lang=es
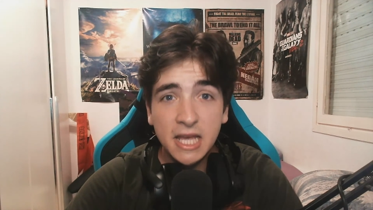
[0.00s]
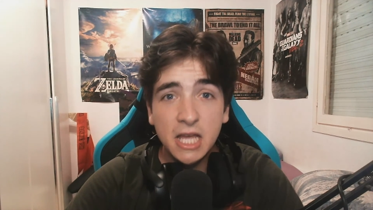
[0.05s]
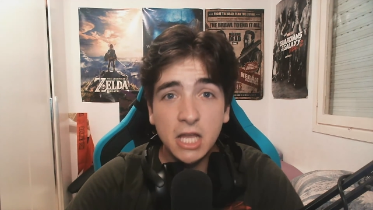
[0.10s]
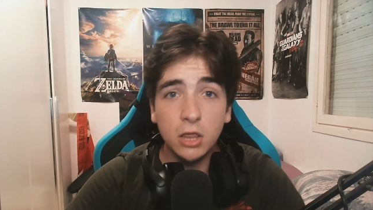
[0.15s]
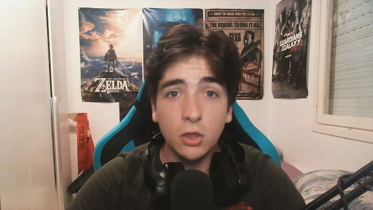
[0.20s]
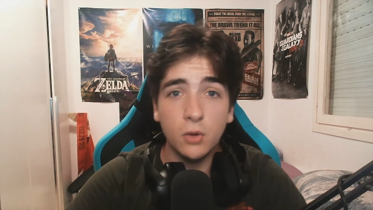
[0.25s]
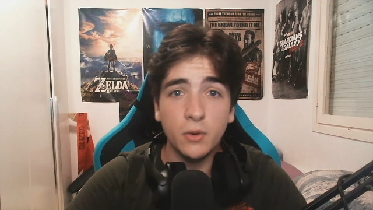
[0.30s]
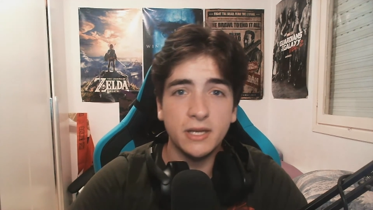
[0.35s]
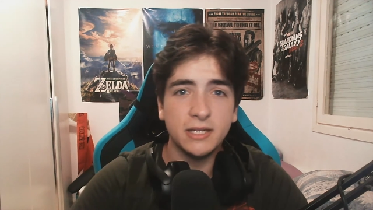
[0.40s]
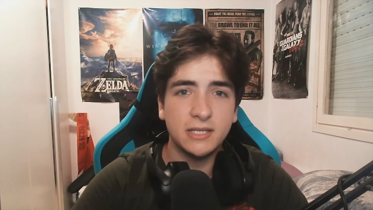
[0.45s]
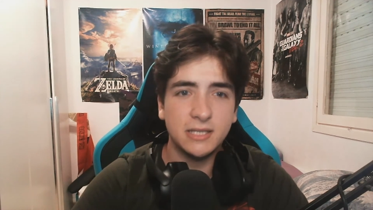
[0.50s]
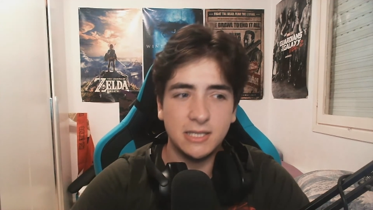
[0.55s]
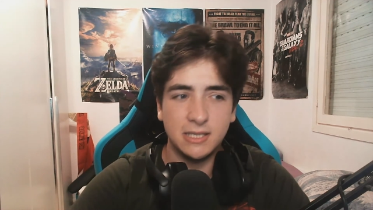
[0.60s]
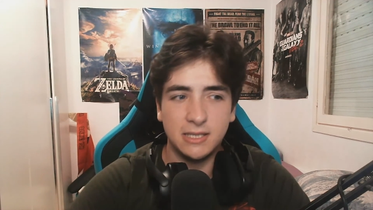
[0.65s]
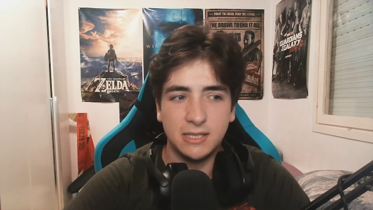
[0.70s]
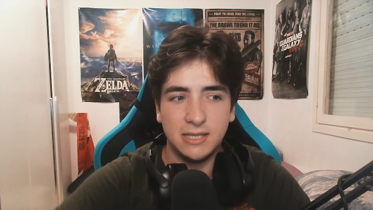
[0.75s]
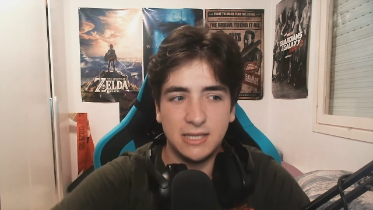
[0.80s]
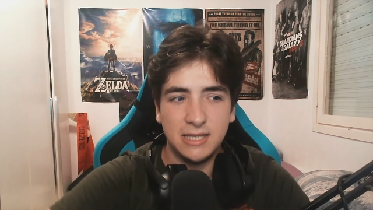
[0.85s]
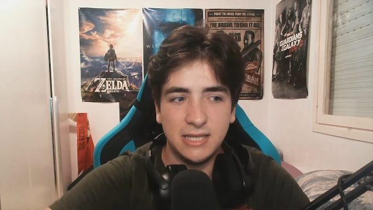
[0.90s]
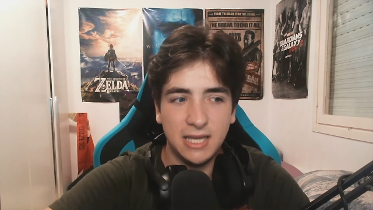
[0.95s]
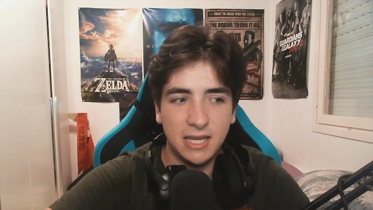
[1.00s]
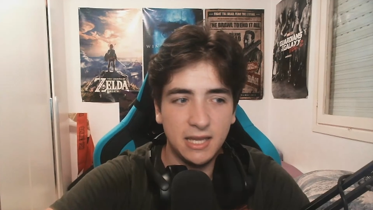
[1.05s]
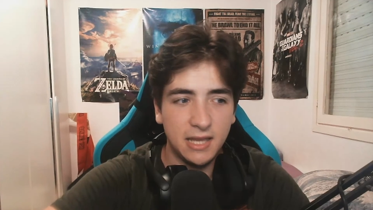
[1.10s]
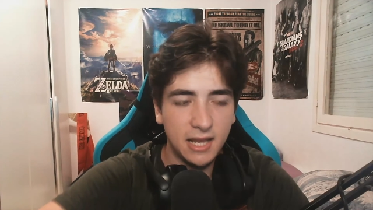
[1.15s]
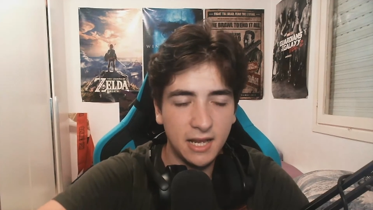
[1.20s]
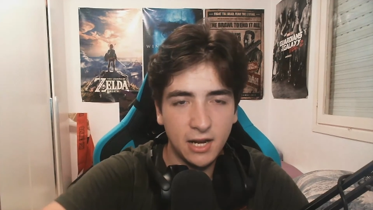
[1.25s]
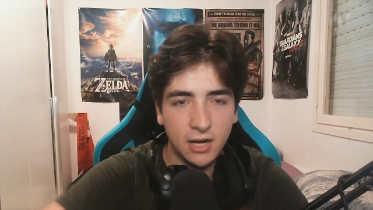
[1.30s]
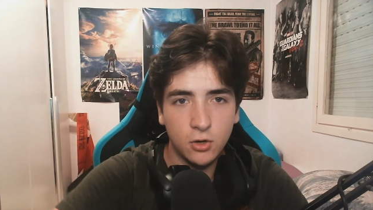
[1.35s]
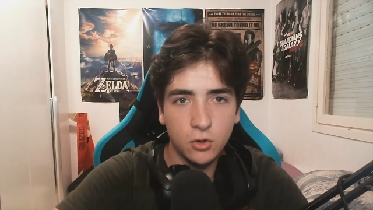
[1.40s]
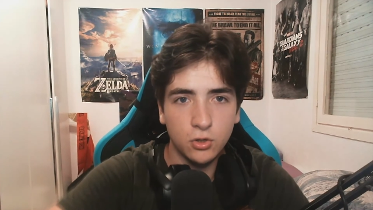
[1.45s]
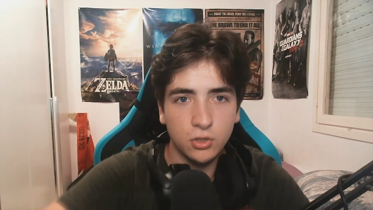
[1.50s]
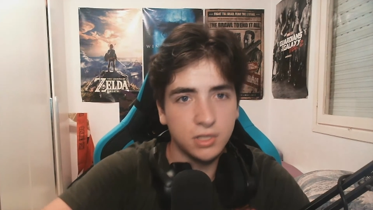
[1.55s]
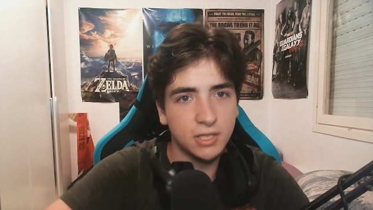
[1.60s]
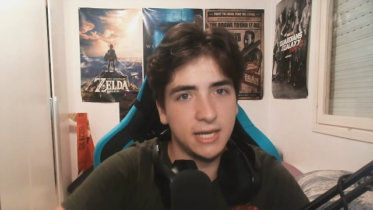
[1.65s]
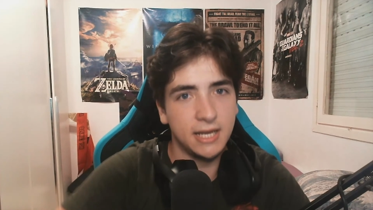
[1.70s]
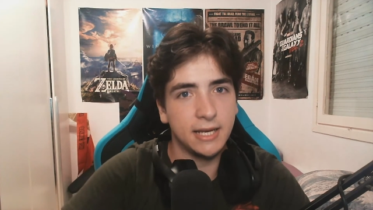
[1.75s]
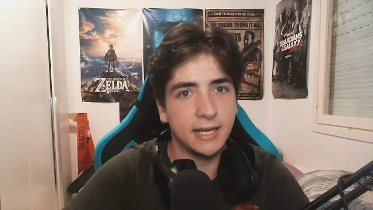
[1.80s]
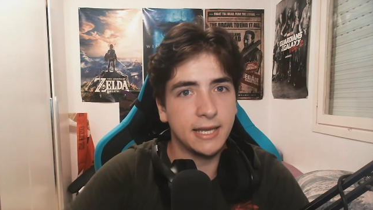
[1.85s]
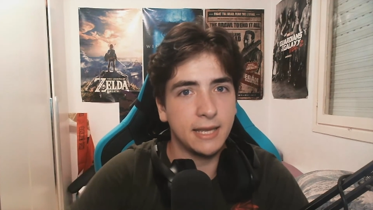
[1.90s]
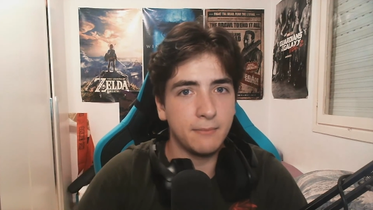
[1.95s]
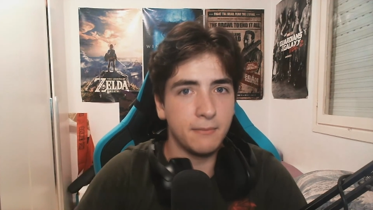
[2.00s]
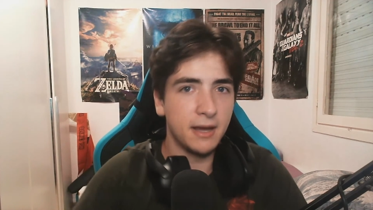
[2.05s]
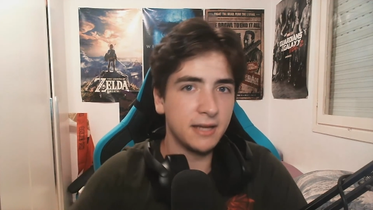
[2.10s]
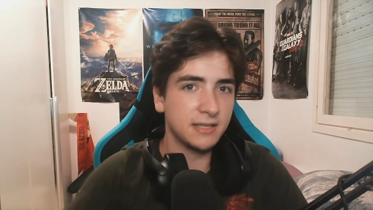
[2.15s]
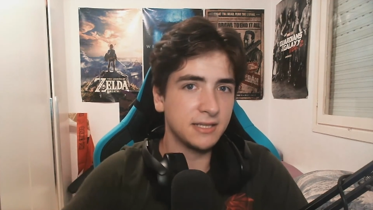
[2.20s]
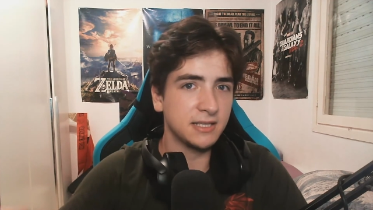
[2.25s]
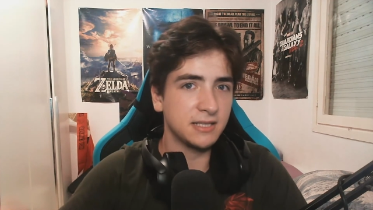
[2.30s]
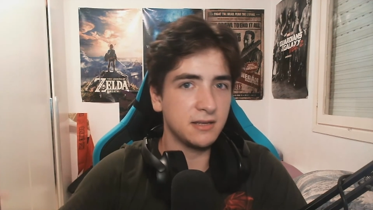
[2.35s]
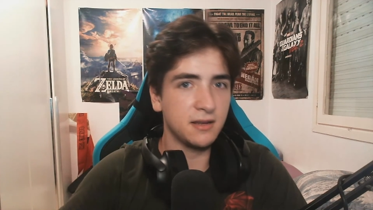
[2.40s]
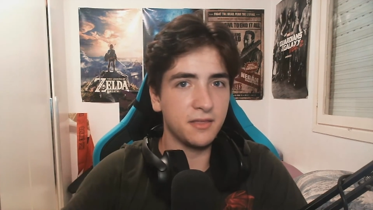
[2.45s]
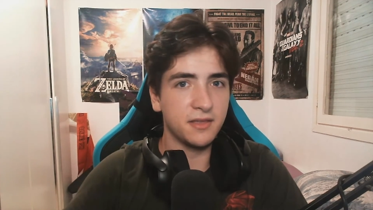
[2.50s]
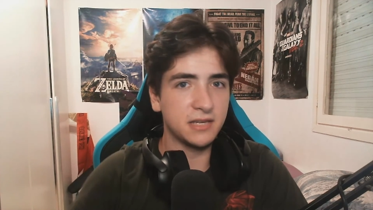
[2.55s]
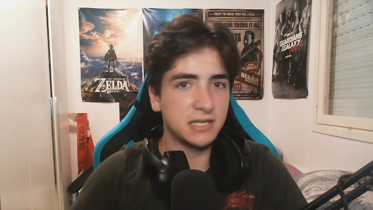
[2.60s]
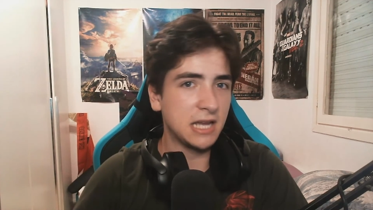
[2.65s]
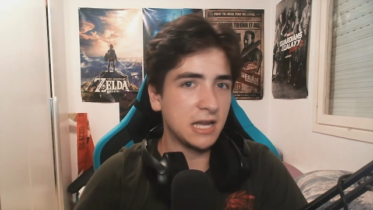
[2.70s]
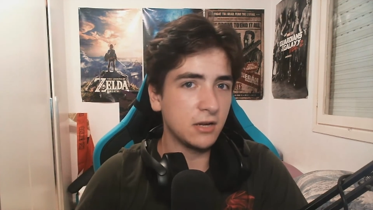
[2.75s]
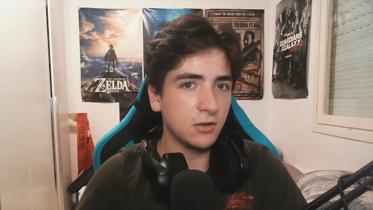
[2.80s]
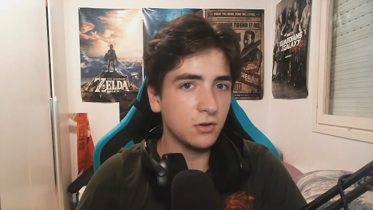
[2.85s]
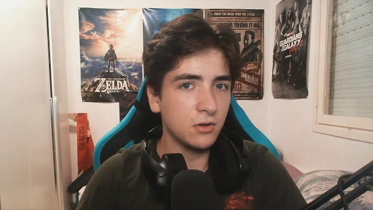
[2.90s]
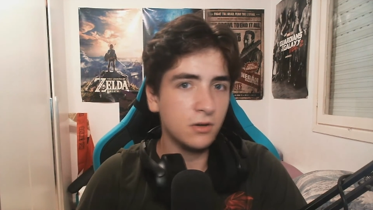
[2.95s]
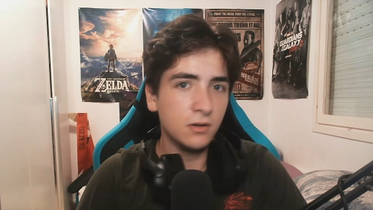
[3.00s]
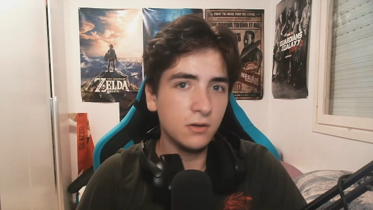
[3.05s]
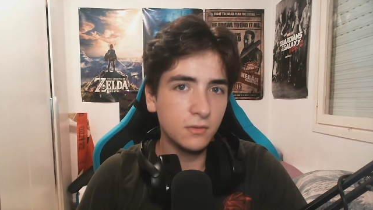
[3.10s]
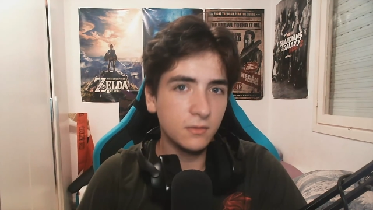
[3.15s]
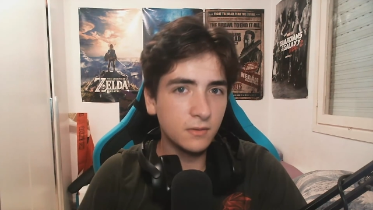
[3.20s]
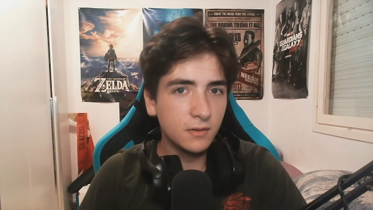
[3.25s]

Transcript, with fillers: No es ni de lejos el que más es necesario.